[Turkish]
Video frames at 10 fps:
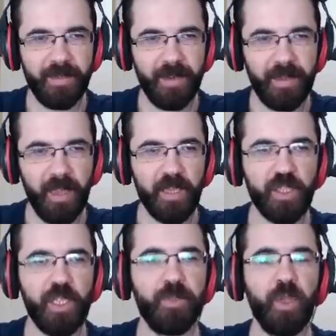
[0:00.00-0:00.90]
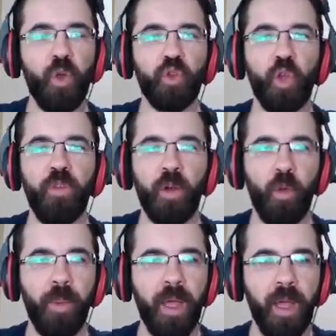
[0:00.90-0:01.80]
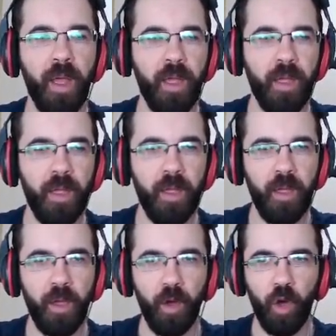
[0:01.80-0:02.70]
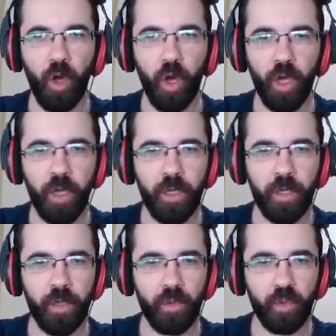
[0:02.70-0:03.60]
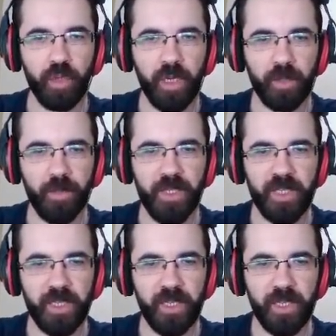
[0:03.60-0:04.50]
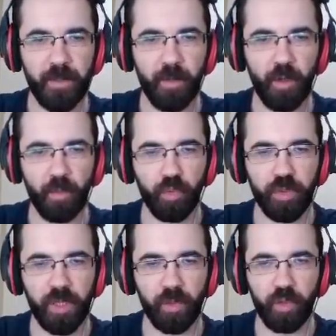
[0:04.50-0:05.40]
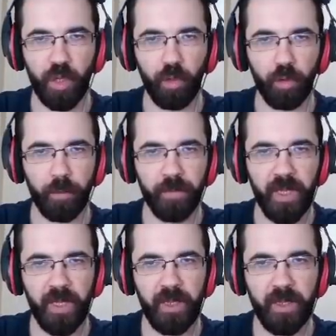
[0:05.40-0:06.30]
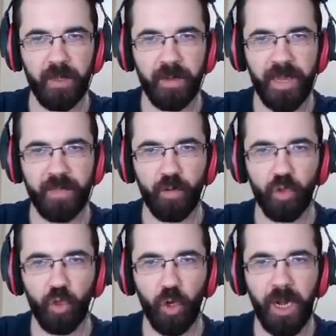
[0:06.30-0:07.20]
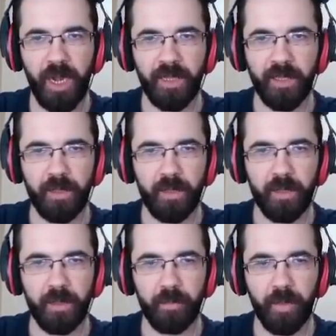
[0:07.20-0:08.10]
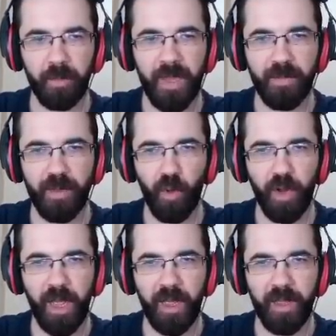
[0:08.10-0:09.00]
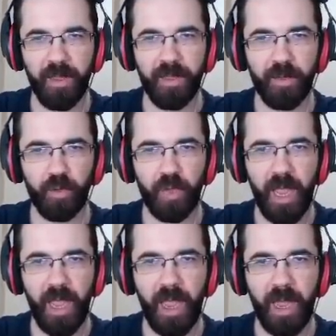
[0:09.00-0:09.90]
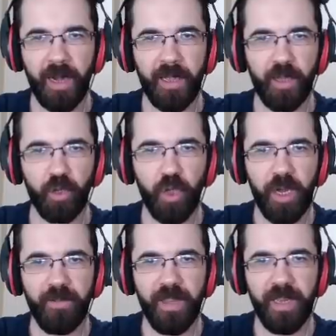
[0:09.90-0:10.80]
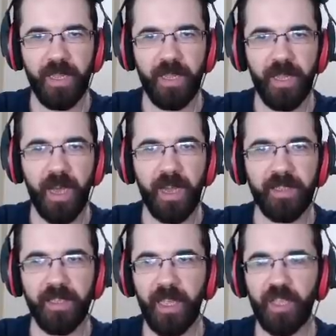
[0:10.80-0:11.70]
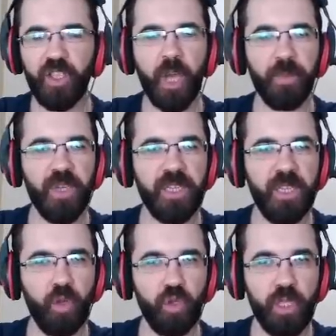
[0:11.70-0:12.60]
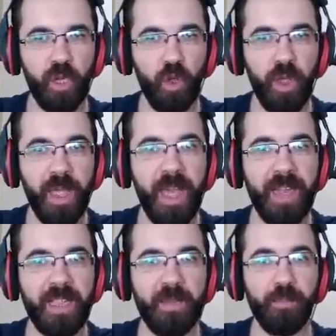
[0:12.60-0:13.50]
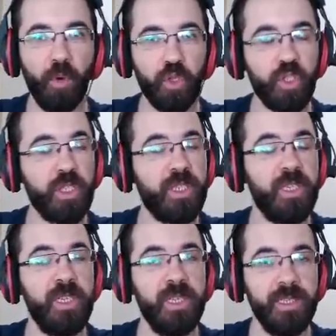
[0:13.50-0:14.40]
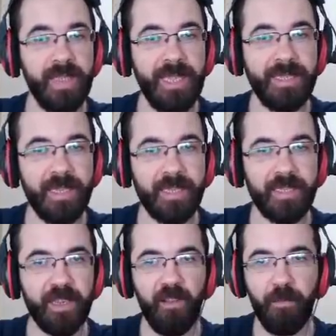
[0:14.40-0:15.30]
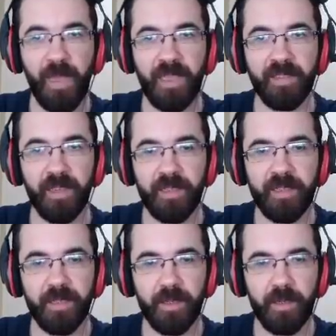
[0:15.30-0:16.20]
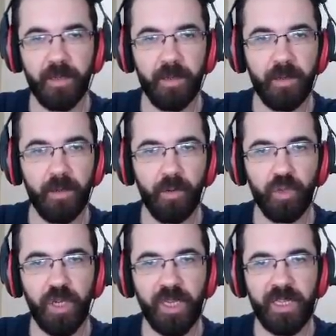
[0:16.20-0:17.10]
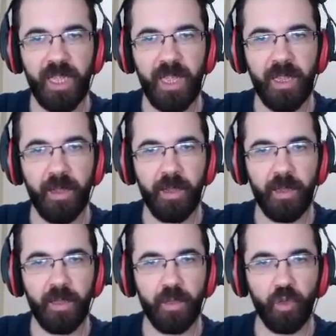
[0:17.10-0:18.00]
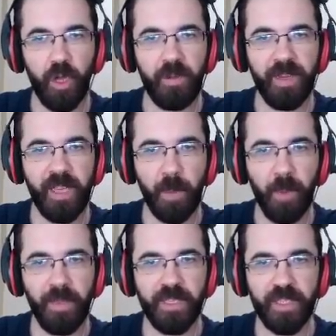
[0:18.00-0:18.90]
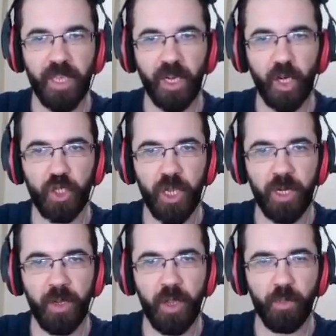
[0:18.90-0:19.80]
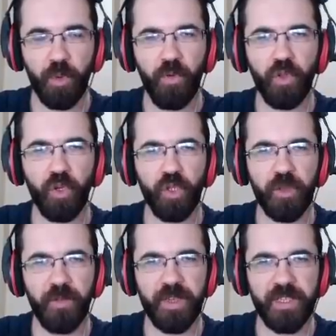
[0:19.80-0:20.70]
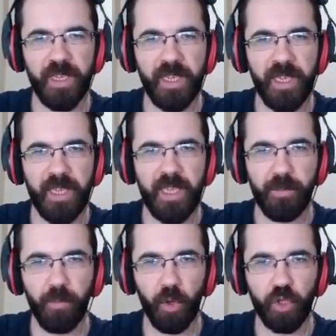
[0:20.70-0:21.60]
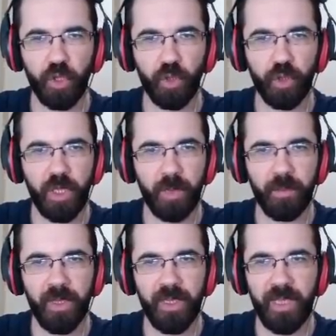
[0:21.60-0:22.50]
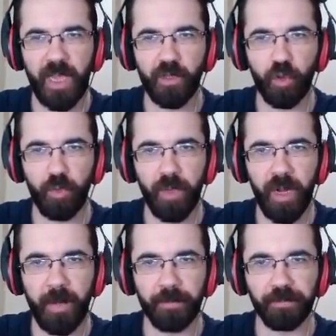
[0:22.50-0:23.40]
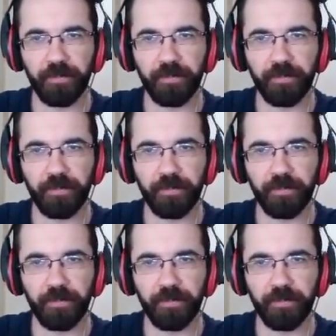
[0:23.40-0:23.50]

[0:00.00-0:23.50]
Red ah skip'te 4 oy var oh be. Oh kurtardık bizinkini. Yemin ediyorum kurtardık. Güzel oldu. Red düzgün oyna lan. Bak benim oyna. Güzel. Görevleri haritada çarpı şeklinde gösteriyor. Eğer imposter değilseniz, krev mage'seniz o şekilde görevleri yapabilirsiniz arkadaşlar. Bu videonun şifresi imposter dostlarım. Yaz yorumlara.